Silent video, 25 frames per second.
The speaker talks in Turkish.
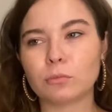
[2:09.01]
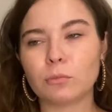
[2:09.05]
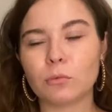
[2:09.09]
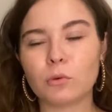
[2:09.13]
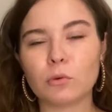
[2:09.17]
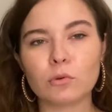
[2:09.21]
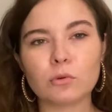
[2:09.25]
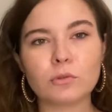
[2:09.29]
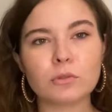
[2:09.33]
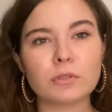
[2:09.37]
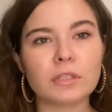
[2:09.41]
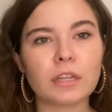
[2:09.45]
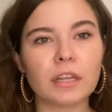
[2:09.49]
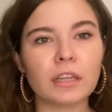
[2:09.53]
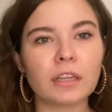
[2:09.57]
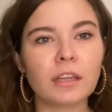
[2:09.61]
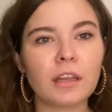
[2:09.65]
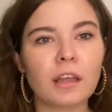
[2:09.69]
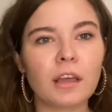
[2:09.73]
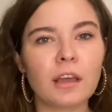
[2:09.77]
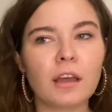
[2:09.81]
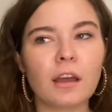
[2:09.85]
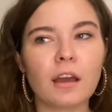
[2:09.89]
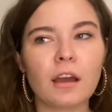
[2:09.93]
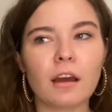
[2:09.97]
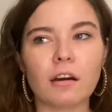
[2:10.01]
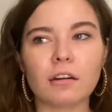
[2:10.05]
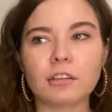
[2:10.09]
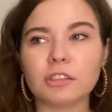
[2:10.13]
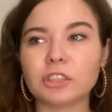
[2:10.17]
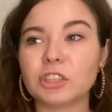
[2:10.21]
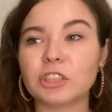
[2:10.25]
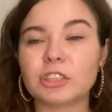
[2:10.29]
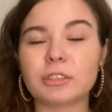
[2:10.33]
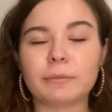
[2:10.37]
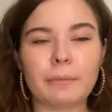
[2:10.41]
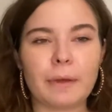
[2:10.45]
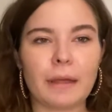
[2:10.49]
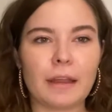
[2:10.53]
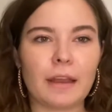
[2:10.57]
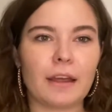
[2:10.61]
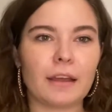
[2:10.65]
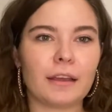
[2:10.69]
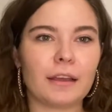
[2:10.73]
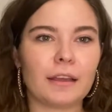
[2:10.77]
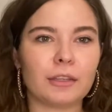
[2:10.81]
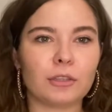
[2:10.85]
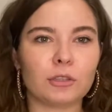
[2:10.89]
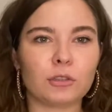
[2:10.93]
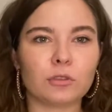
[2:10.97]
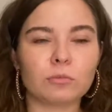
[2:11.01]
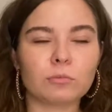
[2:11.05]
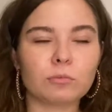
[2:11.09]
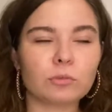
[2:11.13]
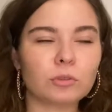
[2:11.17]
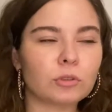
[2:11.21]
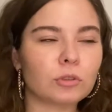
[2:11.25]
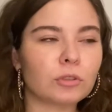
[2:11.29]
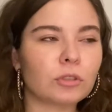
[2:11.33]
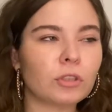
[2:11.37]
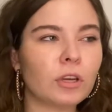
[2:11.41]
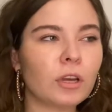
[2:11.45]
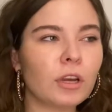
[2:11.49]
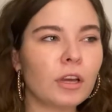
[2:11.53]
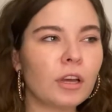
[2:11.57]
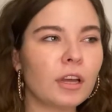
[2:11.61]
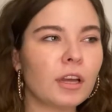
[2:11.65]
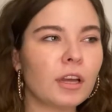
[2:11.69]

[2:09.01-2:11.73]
O yüzden aşırı merak ediyordum. Çünkü